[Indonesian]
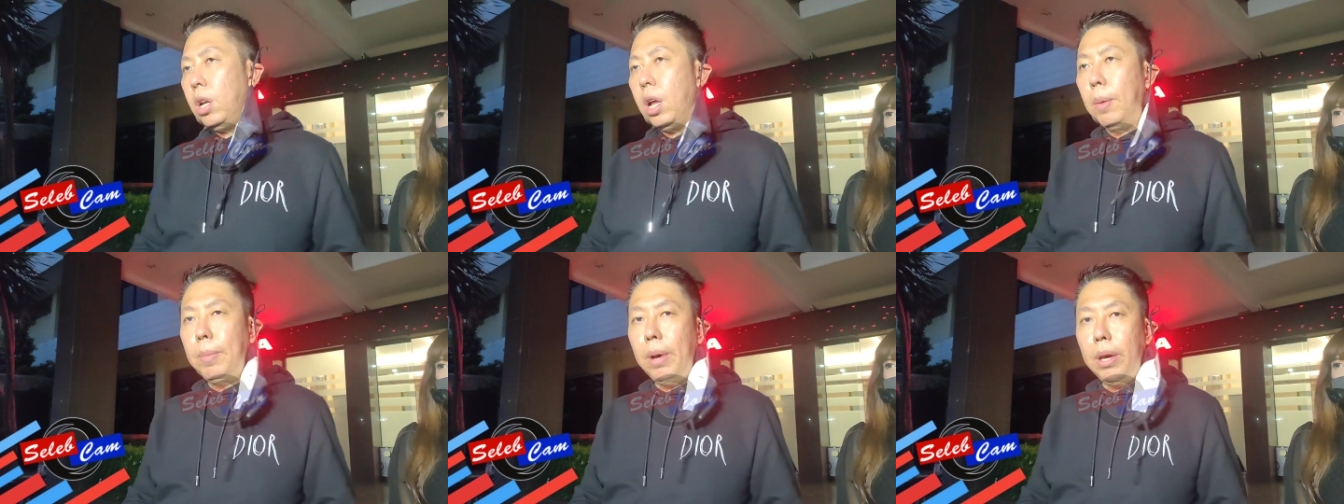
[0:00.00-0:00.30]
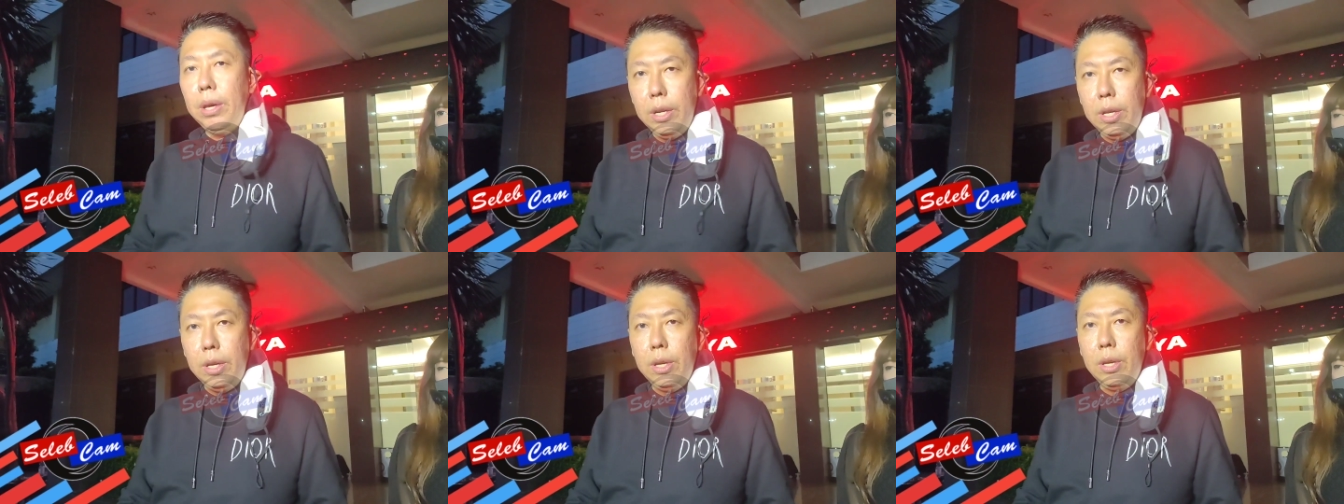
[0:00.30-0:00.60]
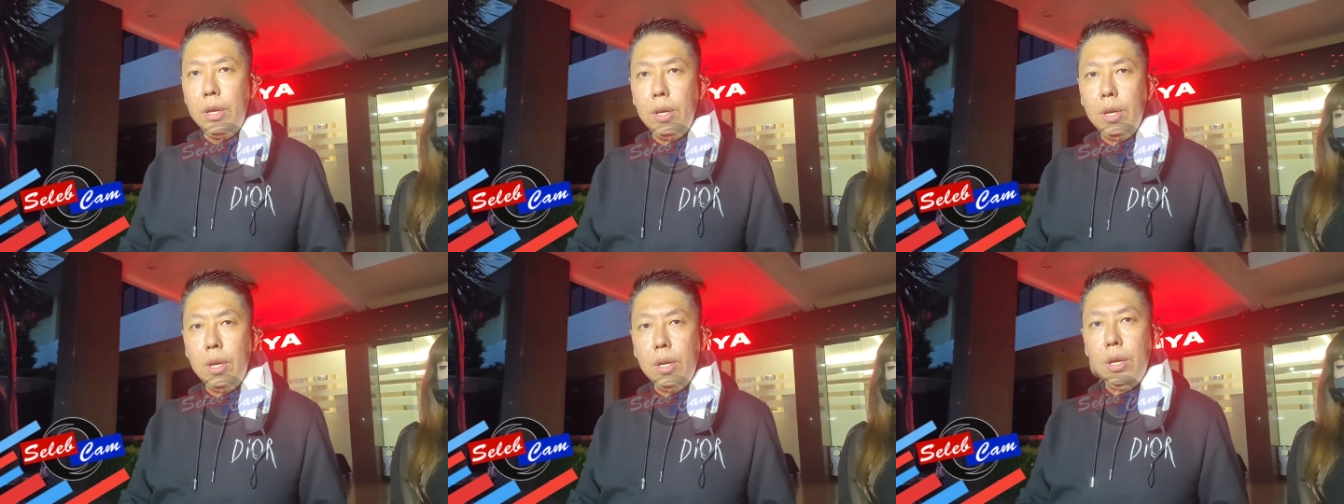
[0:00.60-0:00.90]
selama ini
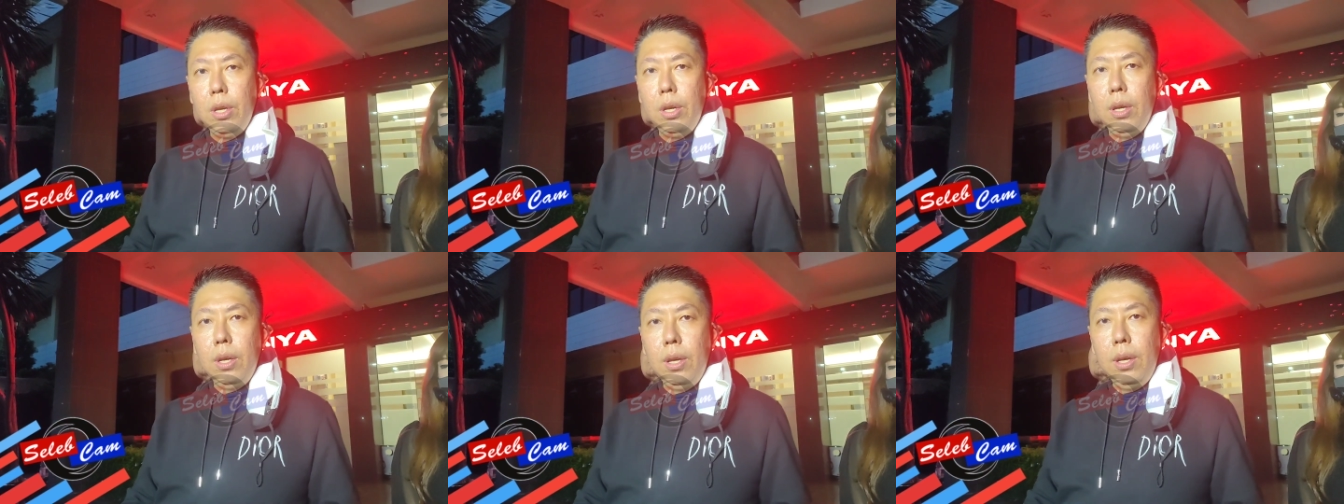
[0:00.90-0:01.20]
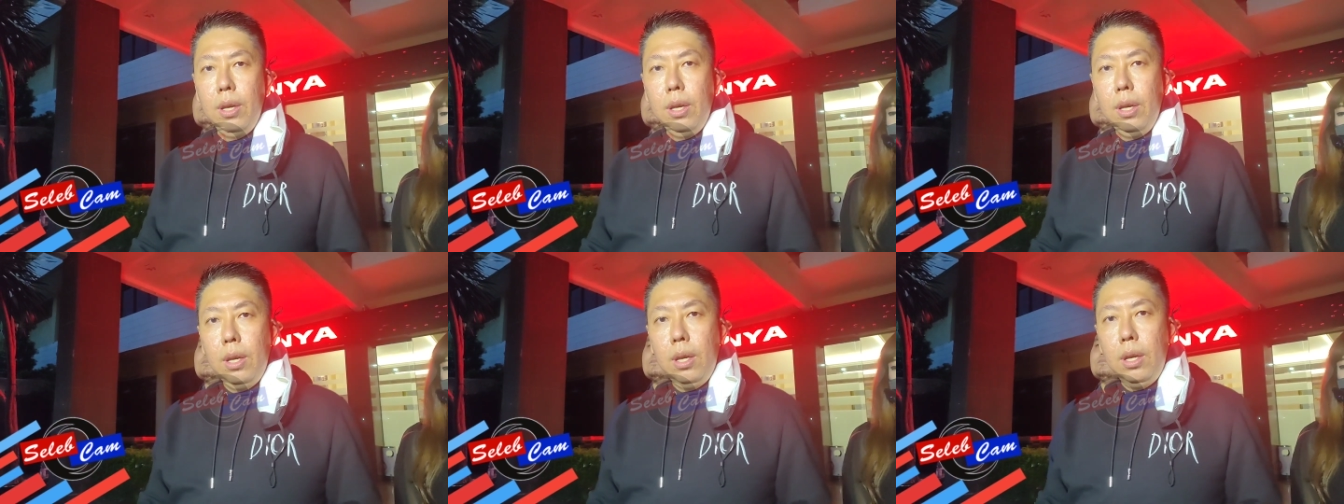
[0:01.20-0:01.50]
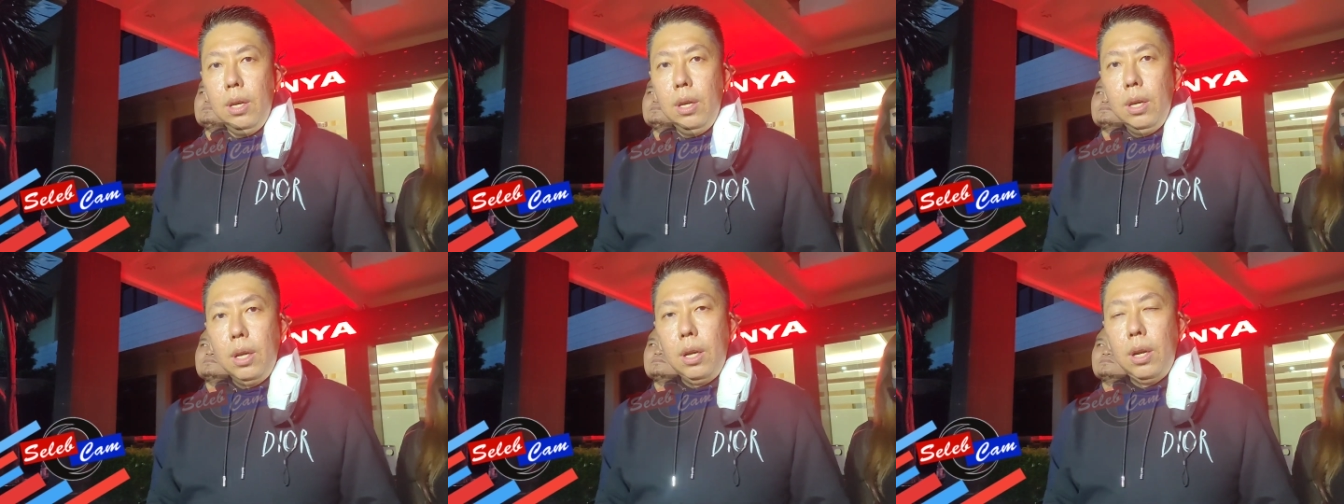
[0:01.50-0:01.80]

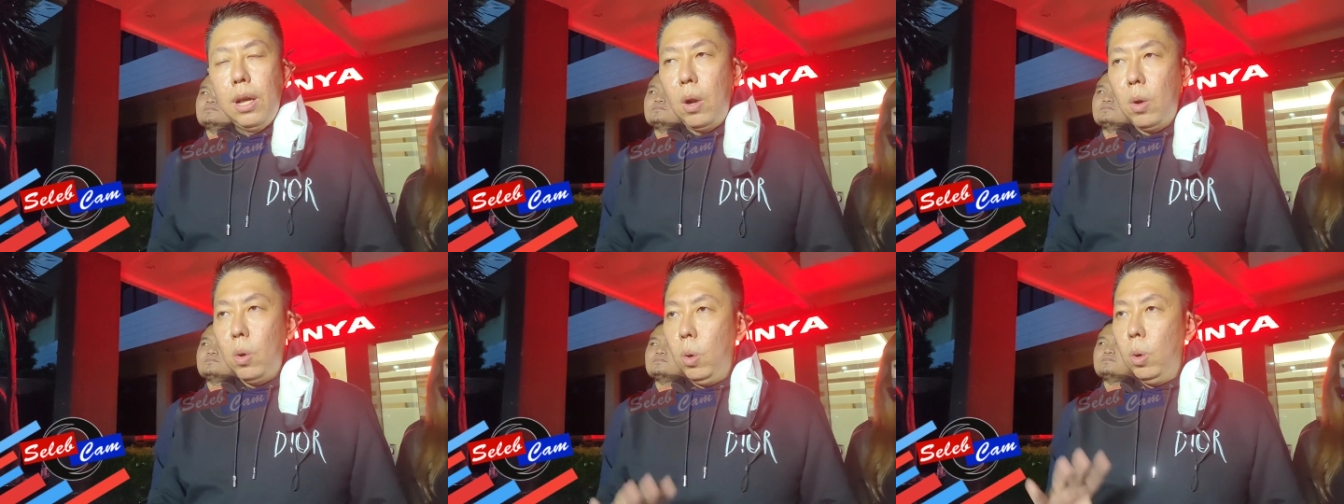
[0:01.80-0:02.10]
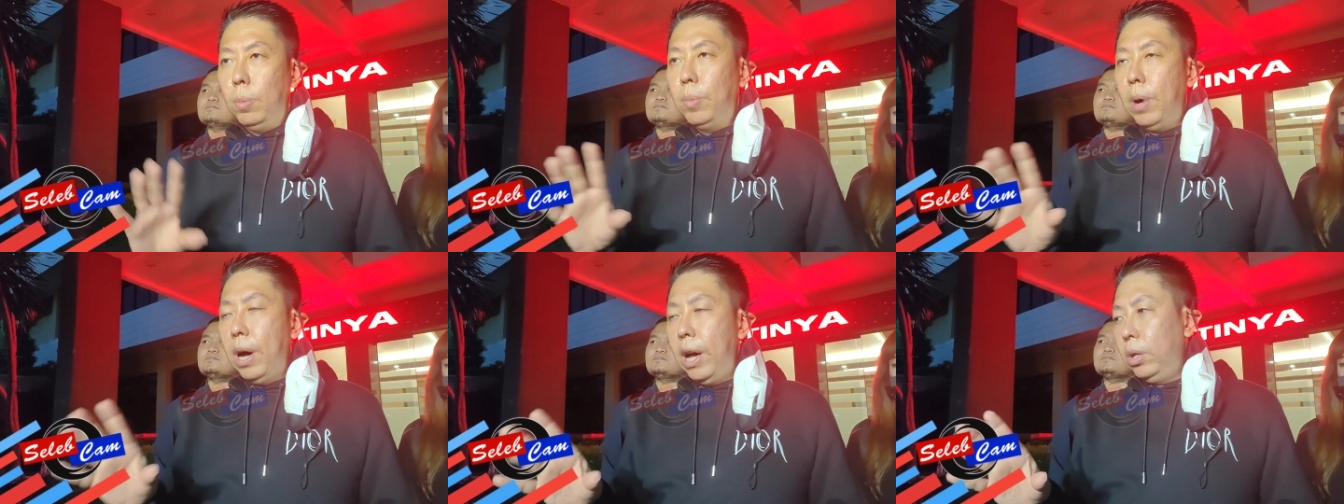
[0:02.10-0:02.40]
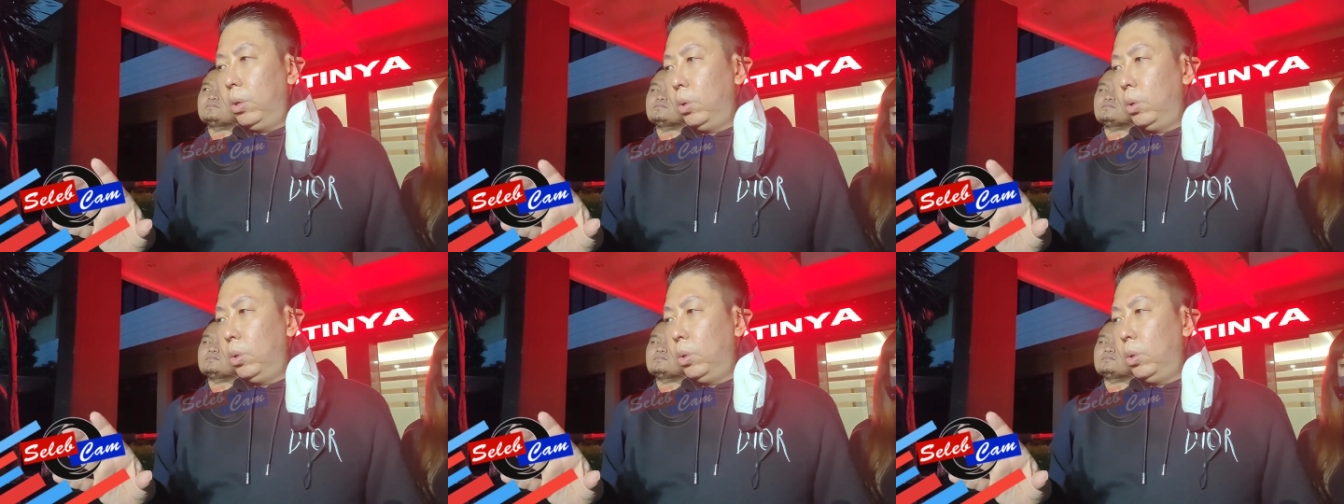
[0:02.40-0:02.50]
narkoba